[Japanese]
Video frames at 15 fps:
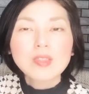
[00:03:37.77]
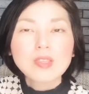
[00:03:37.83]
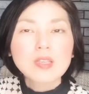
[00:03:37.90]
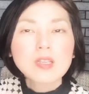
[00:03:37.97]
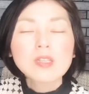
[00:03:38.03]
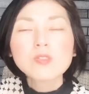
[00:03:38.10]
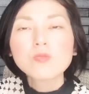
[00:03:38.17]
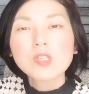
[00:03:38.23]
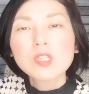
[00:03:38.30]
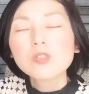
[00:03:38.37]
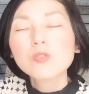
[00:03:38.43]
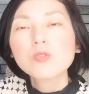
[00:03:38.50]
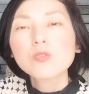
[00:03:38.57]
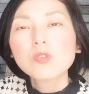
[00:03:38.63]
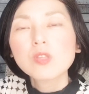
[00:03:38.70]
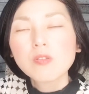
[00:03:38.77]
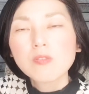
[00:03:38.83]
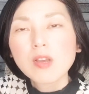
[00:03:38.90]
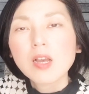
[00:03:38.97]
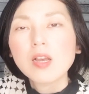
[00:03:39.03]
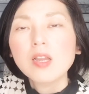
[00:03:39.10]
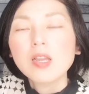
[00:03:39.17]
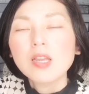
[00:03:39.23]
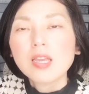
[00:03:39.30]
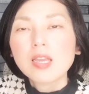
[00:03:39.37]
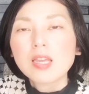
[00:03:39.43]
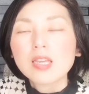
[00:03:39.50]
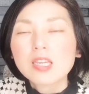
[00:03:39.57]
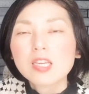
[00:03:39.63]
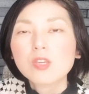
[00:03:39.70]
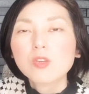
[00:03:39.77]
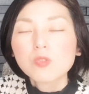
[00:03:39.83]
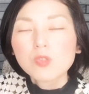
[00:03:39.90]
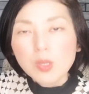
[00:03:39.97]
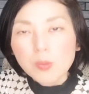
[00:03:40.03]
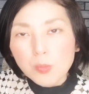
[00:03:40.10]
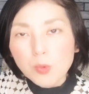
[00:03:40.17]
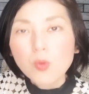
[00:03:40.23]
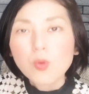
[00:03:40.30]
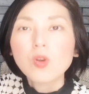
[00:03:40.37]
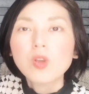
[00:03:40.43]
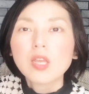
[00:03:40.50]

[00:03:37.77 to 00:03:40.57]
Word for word: ですので仕事では、えー、企業でも、